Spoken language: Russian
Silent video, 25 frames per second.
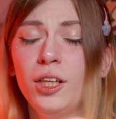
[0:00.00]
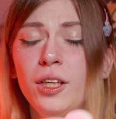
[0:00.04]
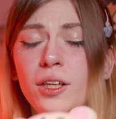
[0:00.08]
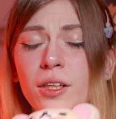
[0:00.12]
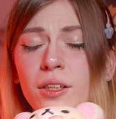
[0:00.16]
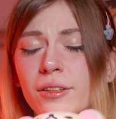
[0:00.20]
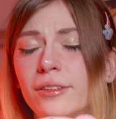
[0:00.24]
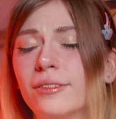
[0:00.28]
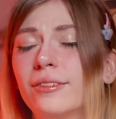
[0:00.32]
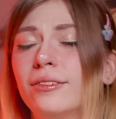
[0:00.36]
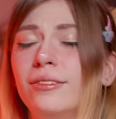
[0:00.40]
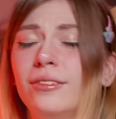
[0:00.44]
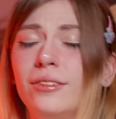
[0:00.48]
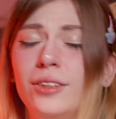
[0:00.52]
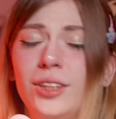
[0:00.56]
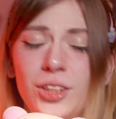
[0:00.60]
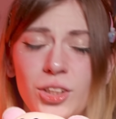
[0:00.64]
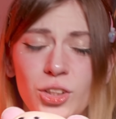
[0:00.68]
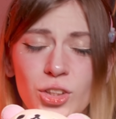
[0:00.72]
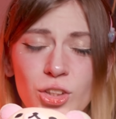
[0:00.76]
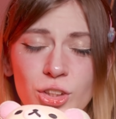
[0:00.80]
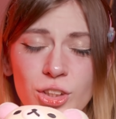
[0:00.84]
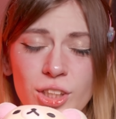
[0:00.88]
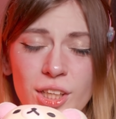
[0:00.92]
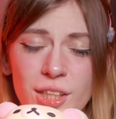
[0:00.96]
И к
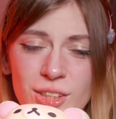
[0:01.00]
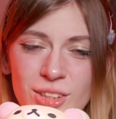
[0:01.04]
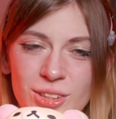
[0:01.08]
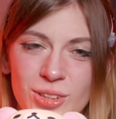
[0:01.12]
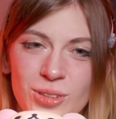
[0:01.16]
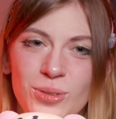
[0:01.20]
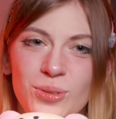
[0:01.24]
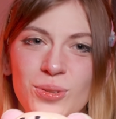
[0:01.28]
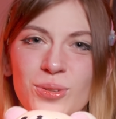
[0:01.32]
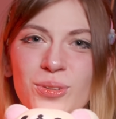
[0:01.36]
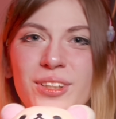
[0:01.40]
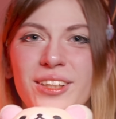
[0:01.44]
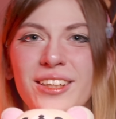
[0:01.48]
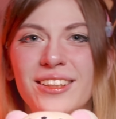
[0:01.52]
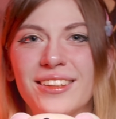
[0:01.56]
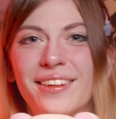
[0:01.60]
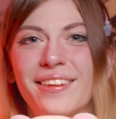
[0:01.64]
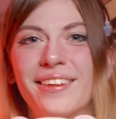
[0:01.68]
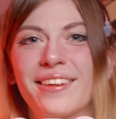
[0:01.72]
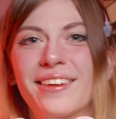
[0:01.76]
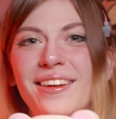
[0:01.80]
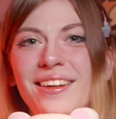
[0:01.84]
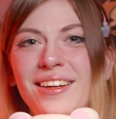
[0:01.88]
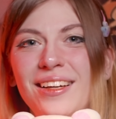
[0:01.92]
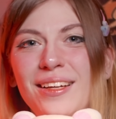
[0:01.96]
несчастью
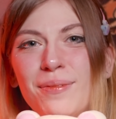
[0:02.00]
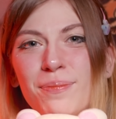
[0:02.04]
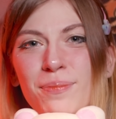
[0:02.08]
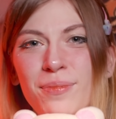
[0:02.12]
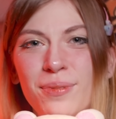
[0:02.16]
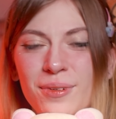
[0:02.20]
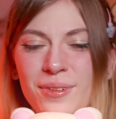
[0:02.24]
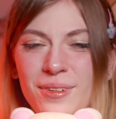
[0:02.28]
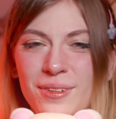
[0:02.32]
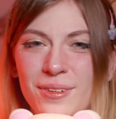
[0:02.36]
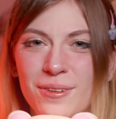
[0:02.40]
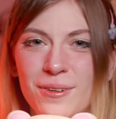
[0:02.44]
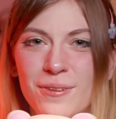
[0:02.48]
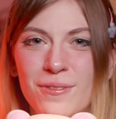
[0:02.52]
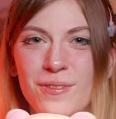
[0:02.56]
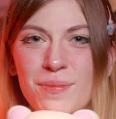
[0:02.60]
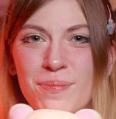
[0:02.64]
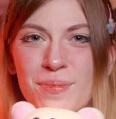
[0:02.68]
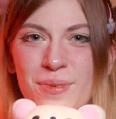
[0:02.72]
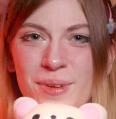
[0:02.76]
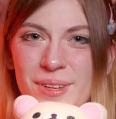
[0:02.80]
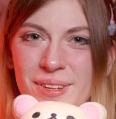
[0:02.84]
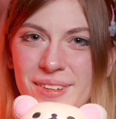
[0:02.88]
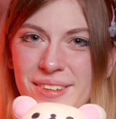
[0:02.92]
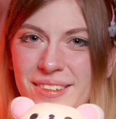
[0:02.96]
этот клип
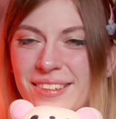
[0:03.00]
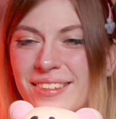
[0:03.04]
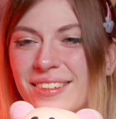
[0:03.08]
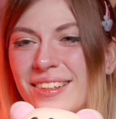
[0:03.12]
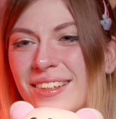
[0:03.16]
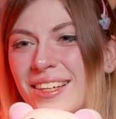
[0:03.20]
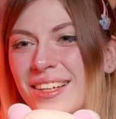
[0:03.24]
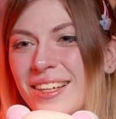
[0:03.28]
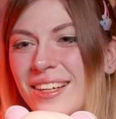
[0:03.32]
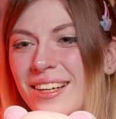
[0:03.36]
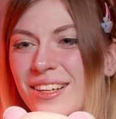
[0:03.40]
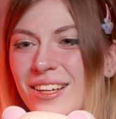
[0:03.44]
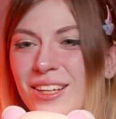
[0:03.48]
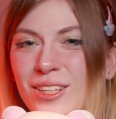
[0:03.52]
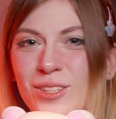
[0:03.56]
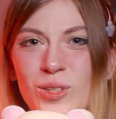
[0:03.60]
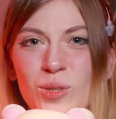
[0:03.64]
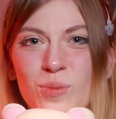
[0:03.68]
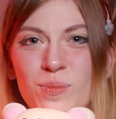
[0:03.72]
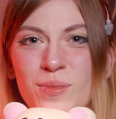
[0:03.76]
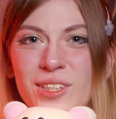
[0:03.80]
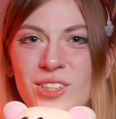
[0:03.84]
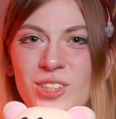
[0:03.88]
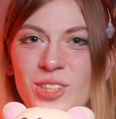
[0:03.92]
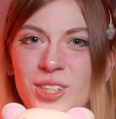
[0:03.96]
выпала
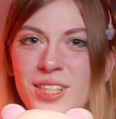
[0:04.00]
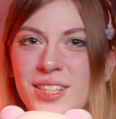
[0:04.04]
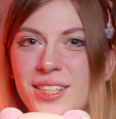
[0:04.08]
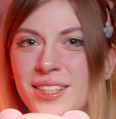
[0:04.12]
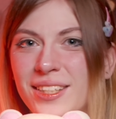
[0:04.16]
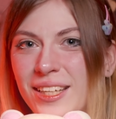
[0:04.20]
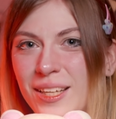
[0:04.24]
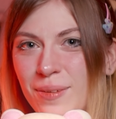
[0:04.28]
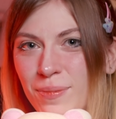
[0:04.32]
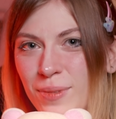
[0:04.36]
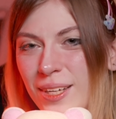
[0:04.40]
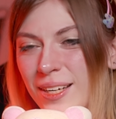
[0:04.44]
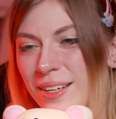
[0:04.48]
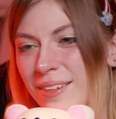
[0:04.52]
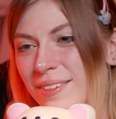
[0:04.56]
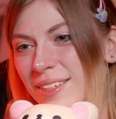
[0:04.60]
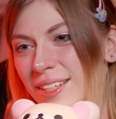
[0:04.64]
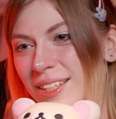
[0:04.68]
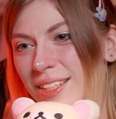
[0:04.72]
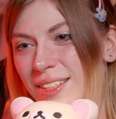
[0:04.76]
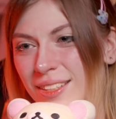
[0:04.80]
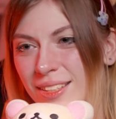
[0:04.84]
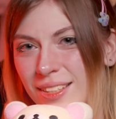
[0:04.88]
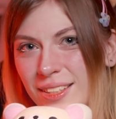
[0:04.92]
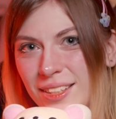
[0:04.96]
особая честь
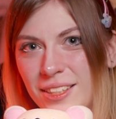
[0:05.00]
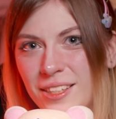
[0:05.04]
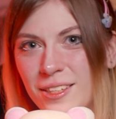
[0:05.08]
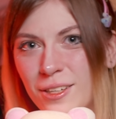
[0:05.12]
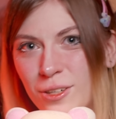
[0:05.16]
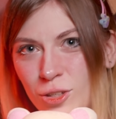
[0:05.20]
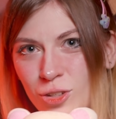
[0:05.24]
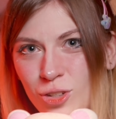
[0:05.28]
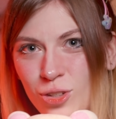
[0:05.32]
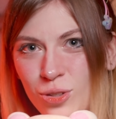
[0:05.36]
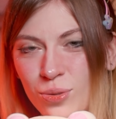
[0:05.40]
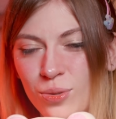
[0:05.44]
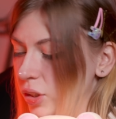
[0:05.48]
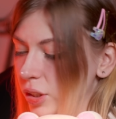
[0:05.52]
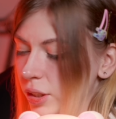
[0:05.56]
анимировать Герчу.